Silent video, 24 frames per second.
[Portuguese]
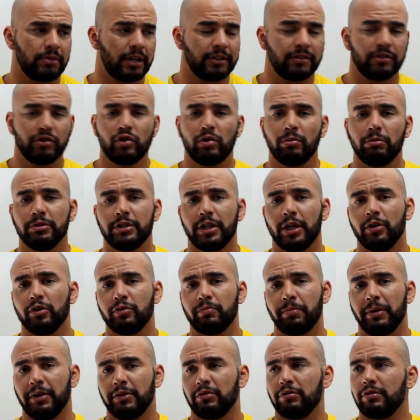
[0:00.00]
assim como tem os
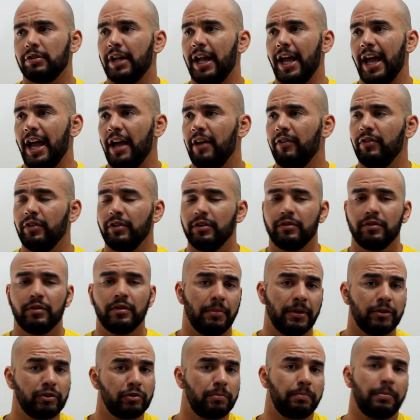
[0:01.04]
pesos leves,
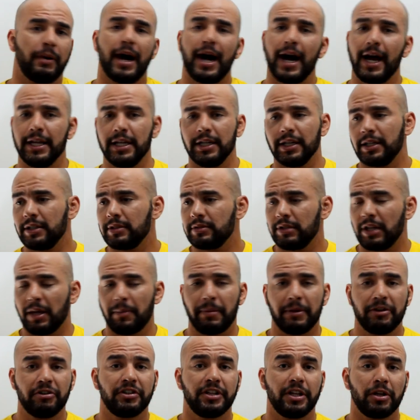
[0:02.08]
peso palha, de
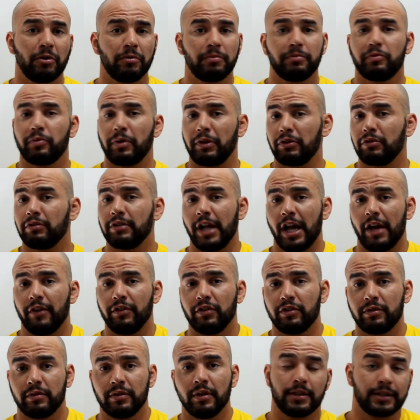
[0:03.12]
repente ter os pesos
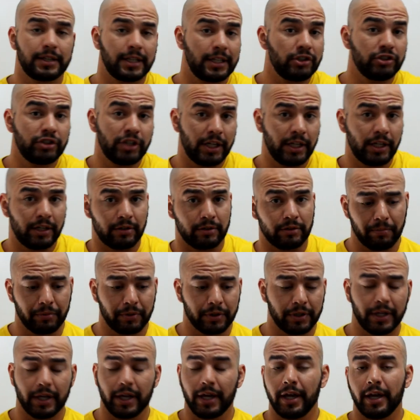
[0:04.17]
leves transgênero,
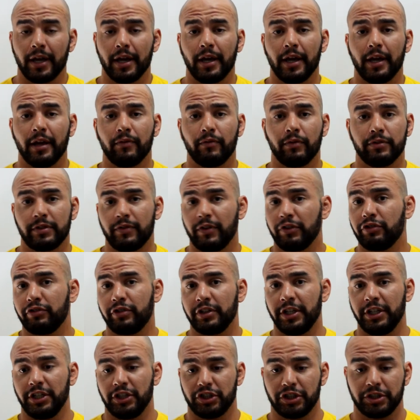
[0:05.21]
porque você veja o
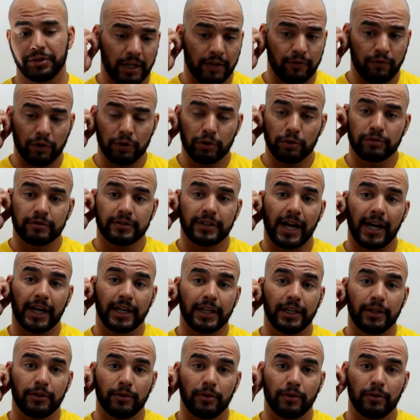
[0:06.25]
seguinte, eu vou ilustrar
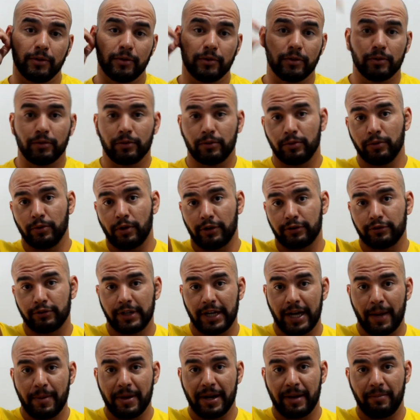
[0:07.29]
aqui com o nosso
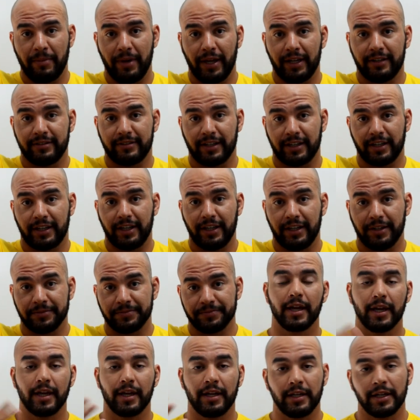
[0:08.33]
cameraman que está aqui,
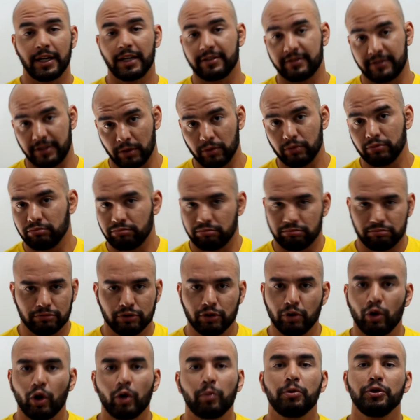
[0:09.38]
ele nasceu num
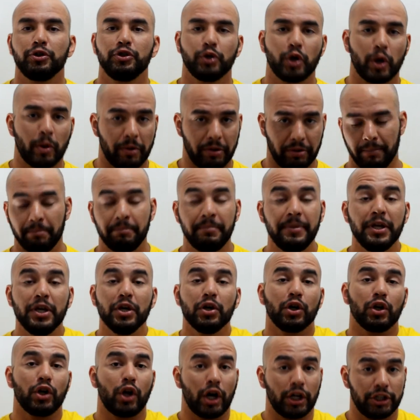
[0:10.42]
corpo de homem.
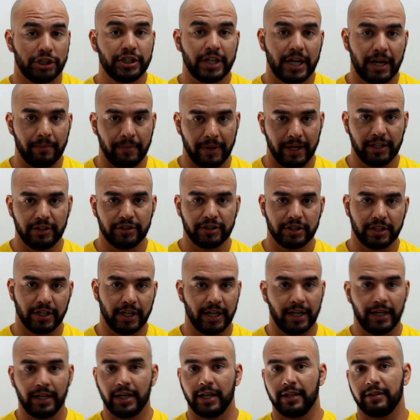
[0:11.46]
Biologicamente,
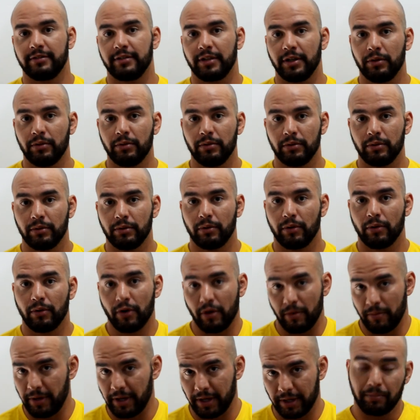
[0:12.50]
ele nasceu
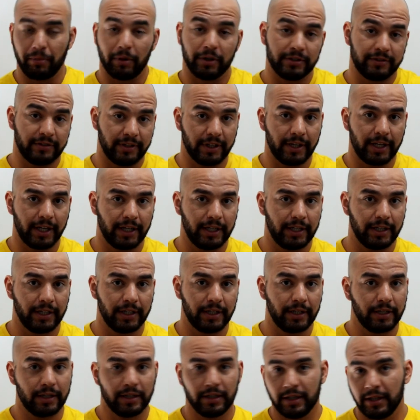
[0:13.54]
homem. Pode ser que
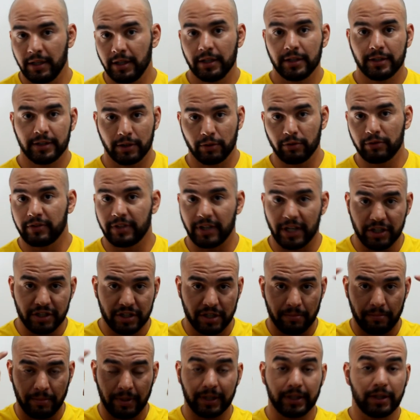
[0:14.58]
ele não seja
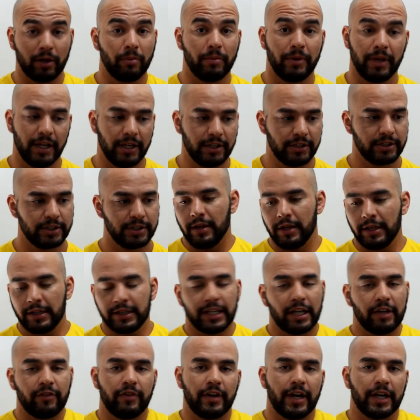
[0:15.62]
mentalmente, e
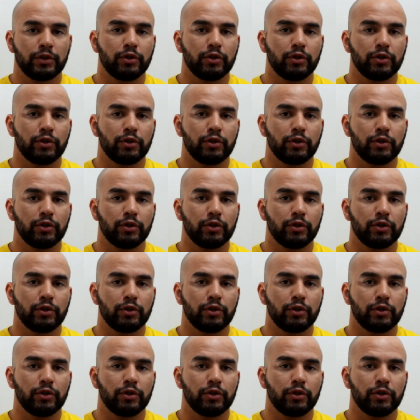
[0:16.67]
teve a